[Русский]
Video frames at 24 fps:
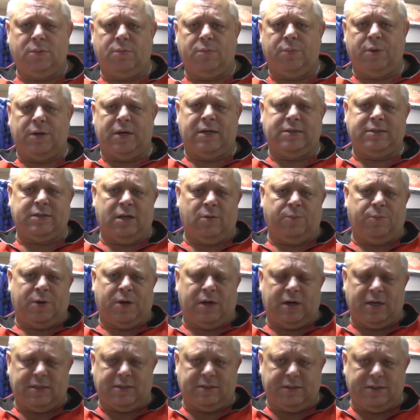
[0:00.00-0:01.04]
показал
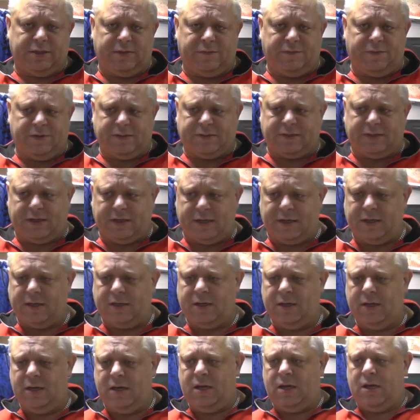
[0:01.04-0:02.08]
про разные твистеры.
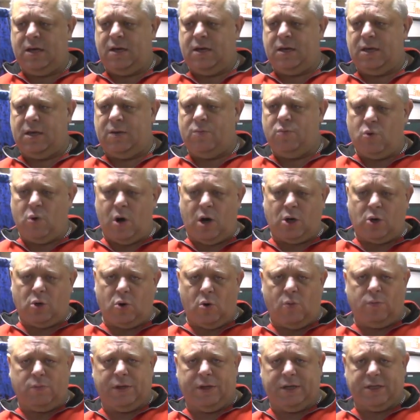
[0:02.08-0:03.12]
Ему
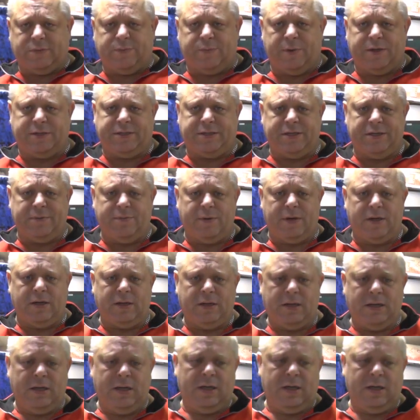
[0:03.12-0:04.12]
огромное спасибо.